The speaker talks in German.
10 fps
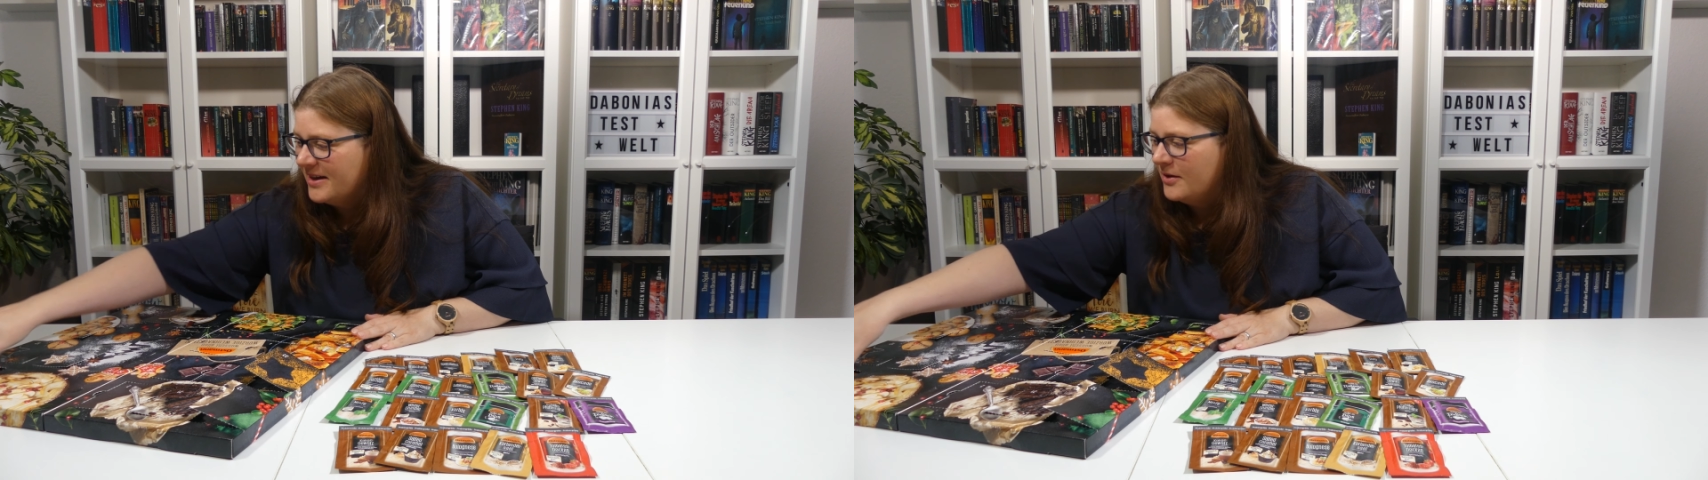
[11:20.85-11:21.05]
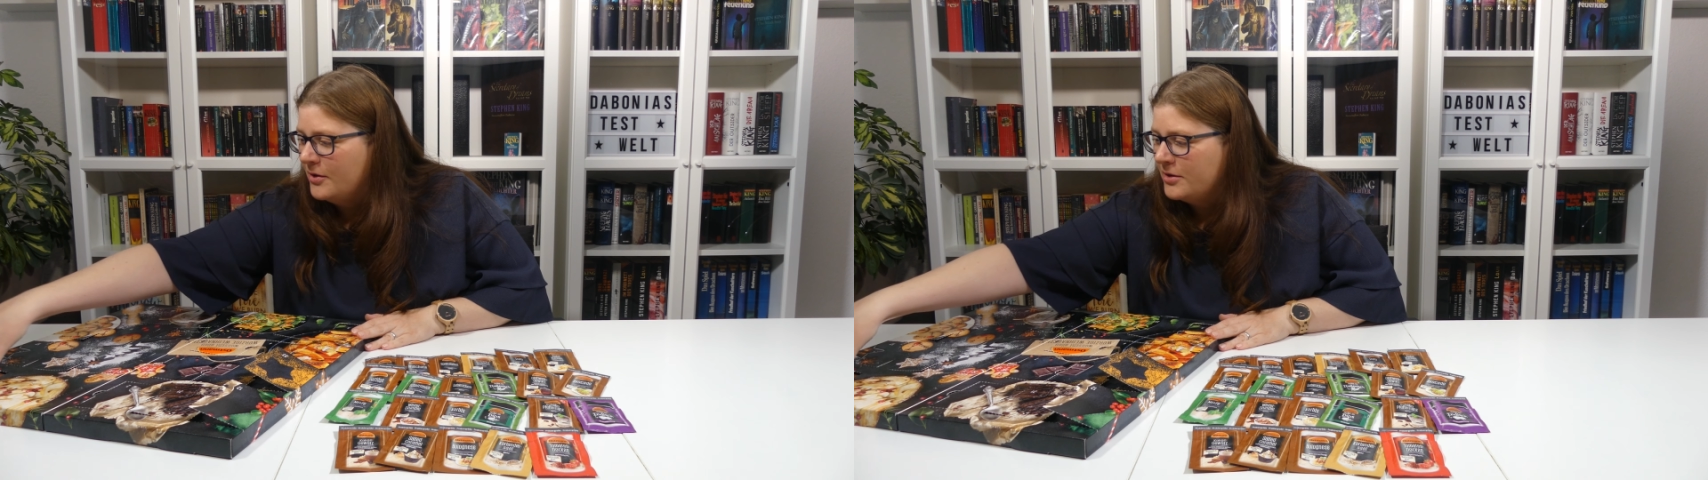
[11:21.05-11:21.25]

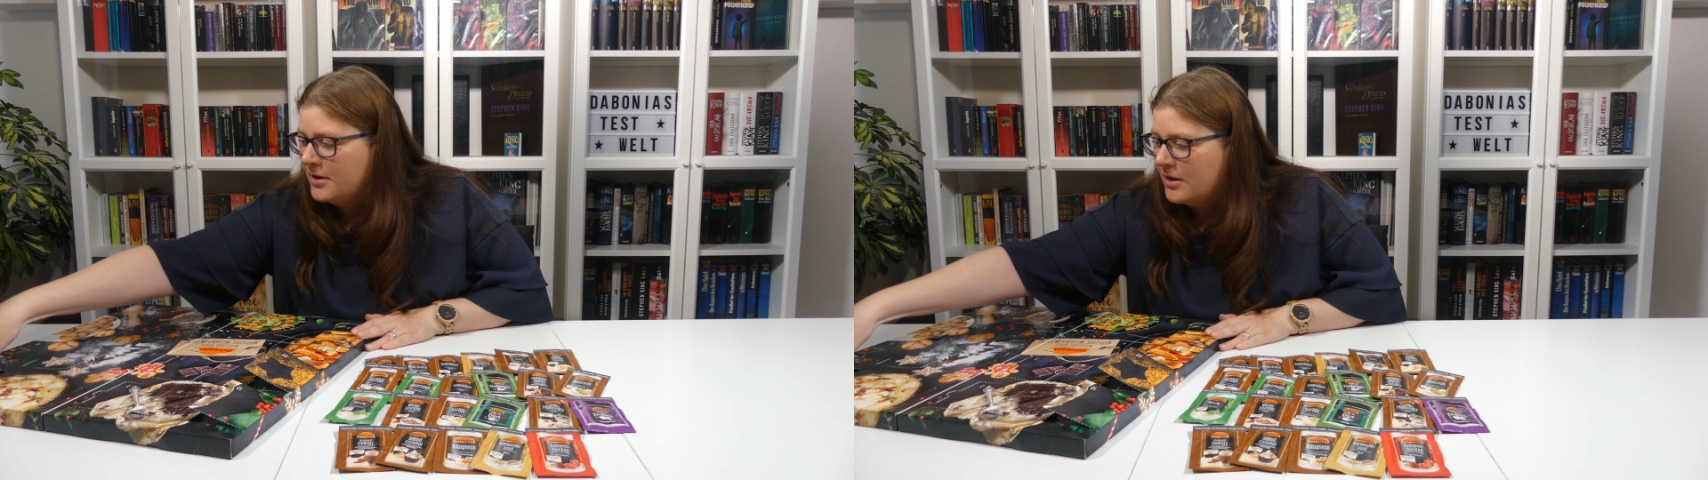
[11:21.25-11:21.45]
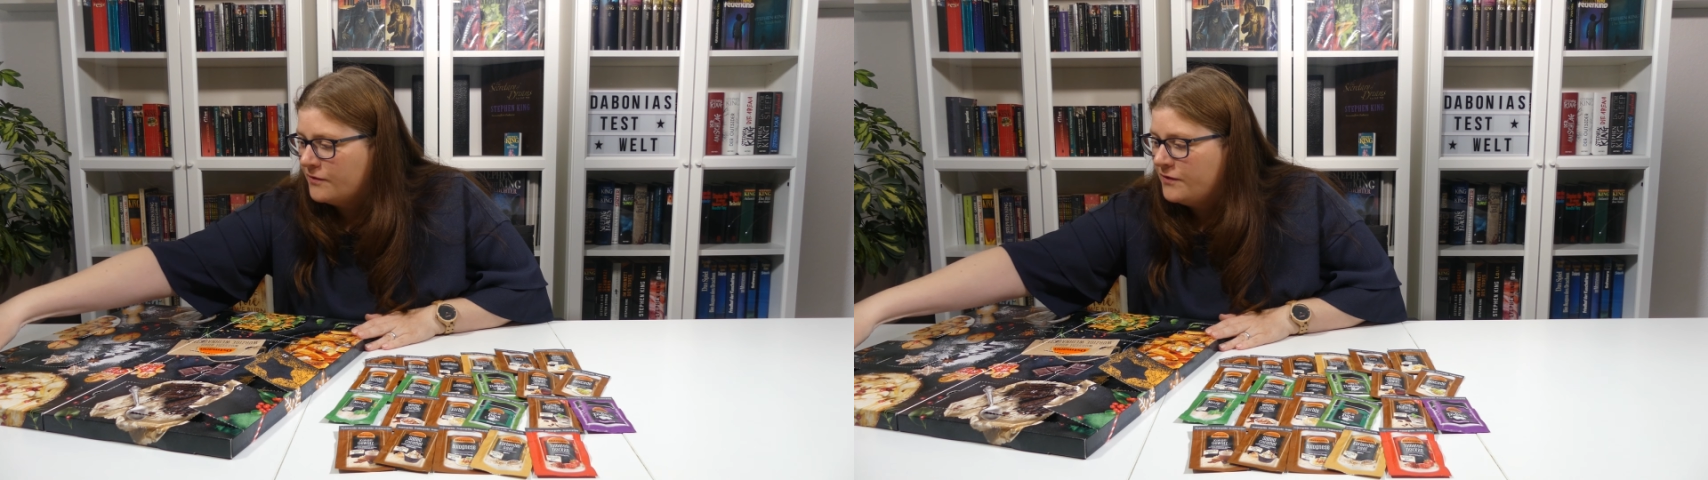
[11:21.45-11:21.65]
Und
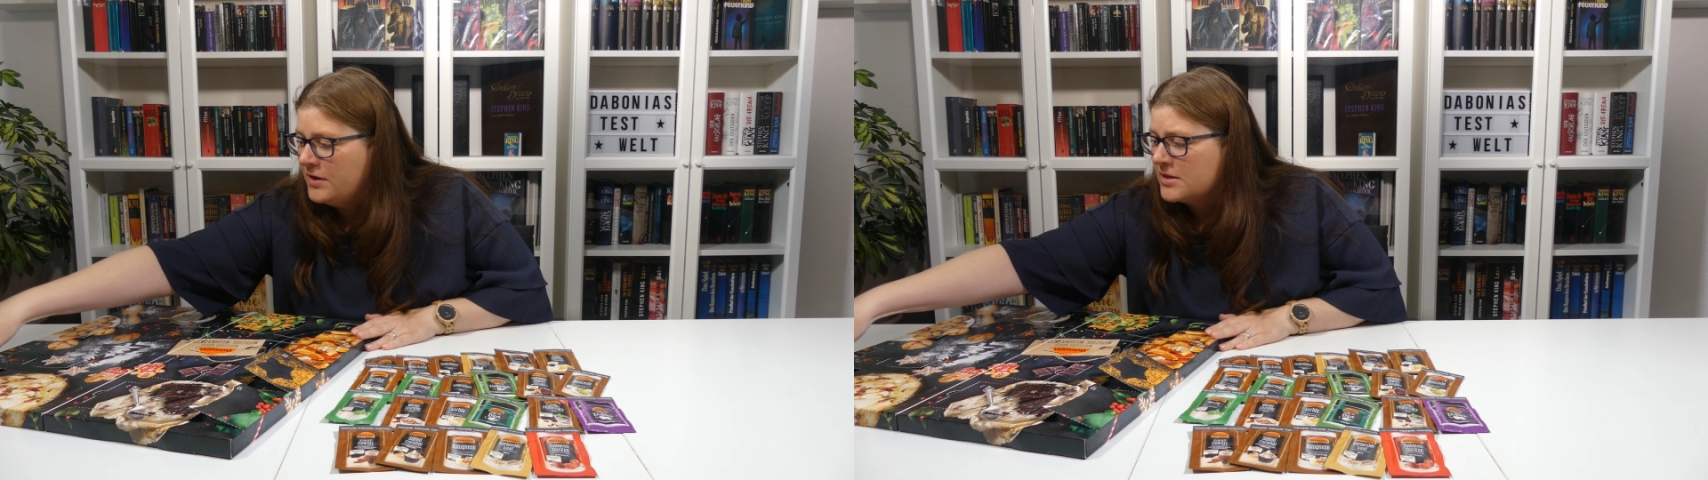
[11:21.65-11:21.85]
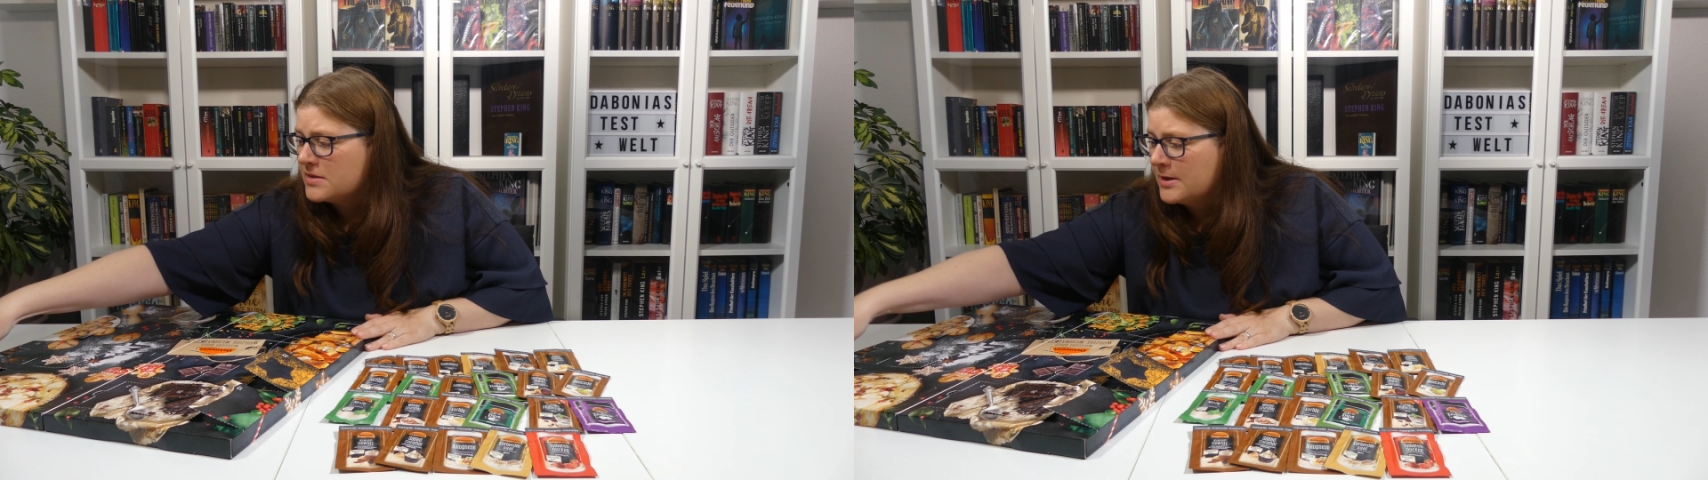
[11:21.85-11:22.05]
in der
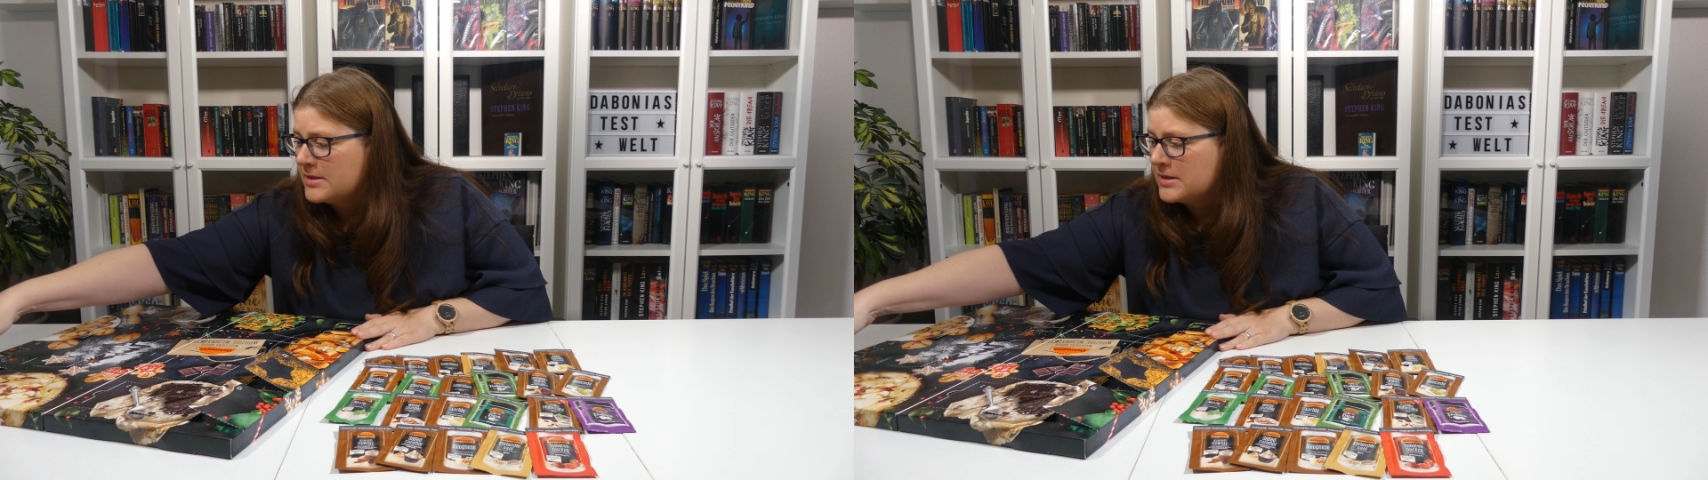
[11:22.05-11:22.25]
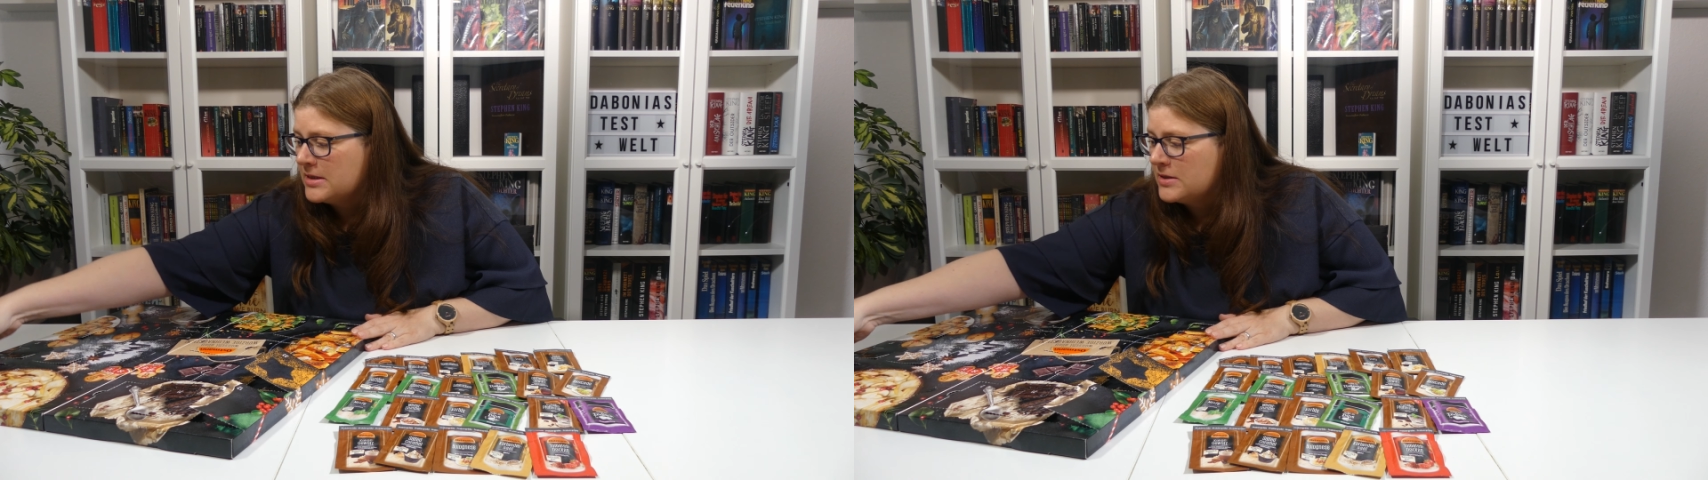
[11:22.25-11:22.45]

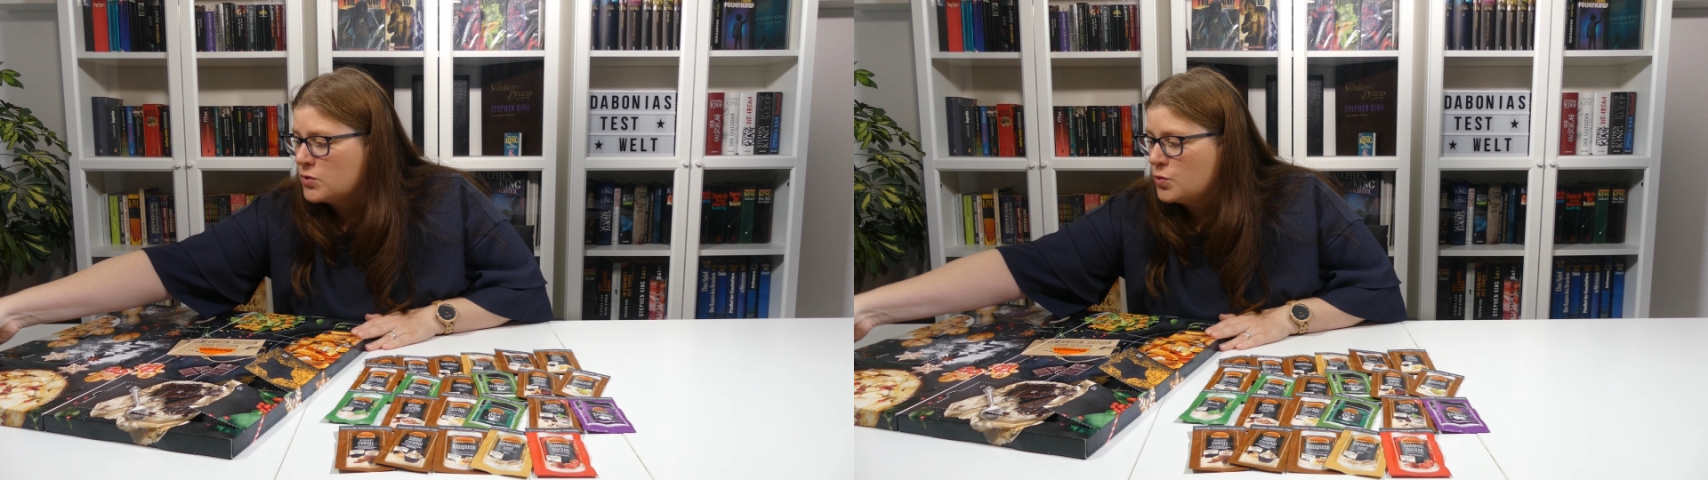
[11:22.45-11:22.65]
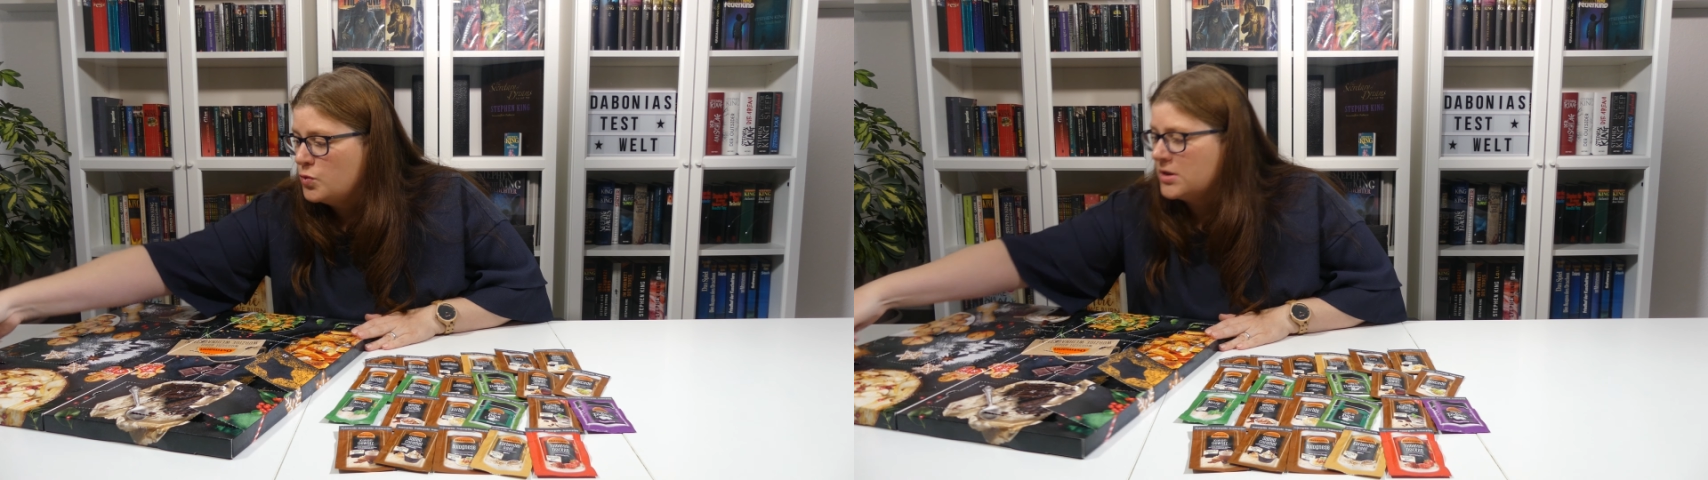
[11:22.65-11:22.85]
24
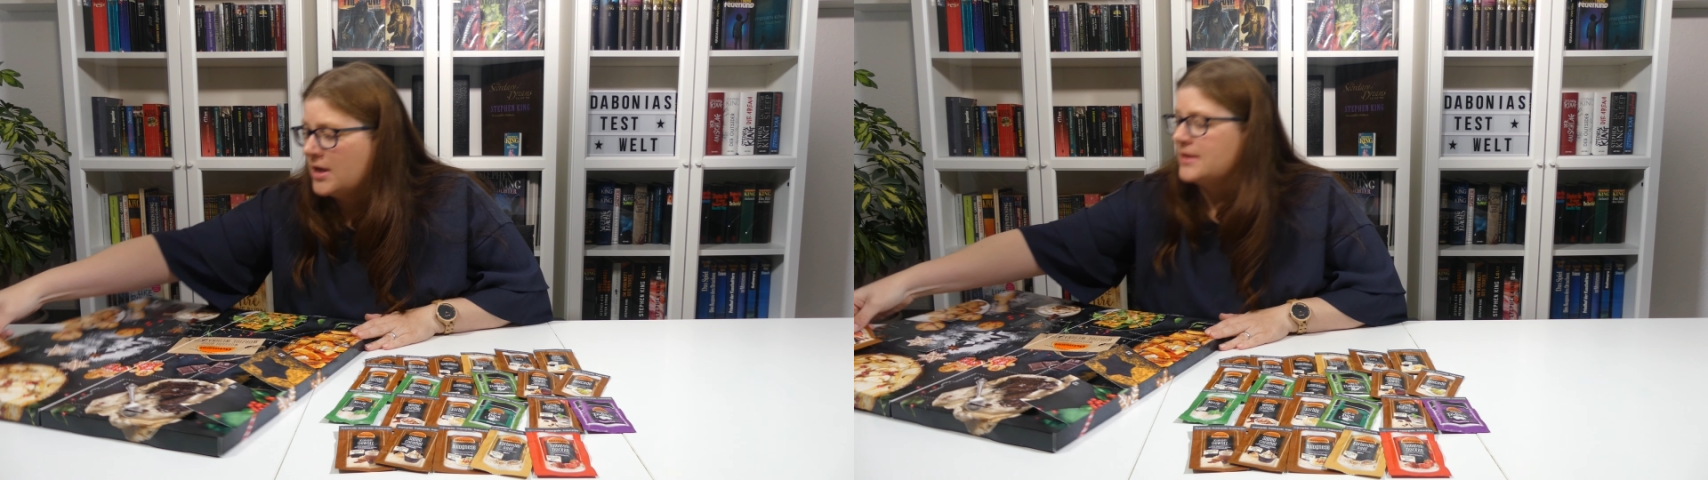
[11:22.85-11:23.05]
zu guter